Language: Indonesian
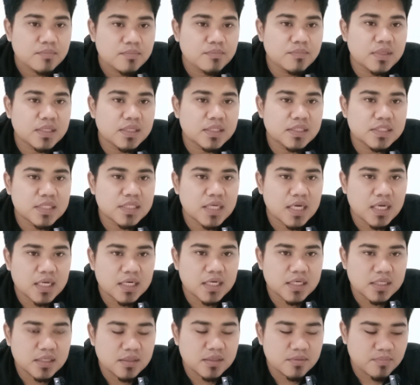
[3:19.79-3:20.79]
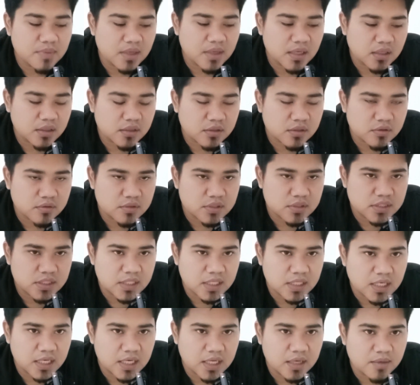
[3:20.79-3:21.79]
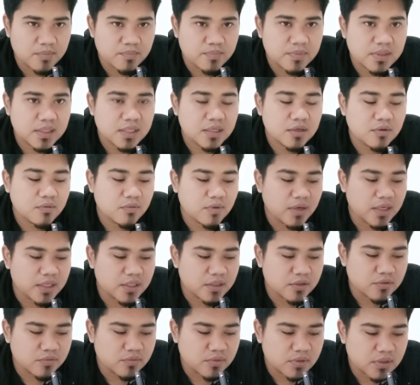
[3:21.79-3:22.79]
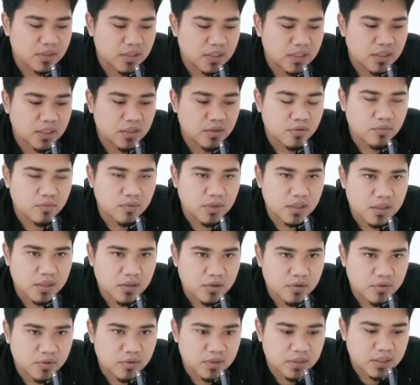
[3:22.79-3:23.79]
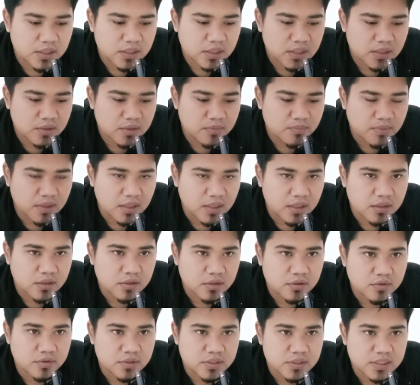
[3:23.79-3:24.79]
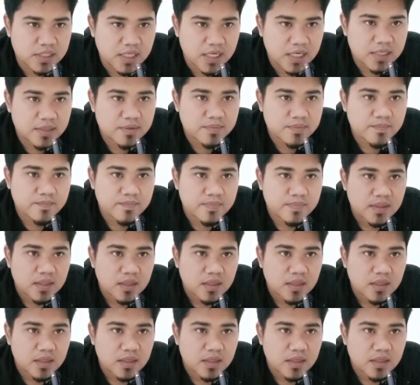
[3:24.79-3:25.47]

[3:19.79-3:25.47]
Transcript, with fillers: bijali makhrajil lami wan nuni warroi makhrajan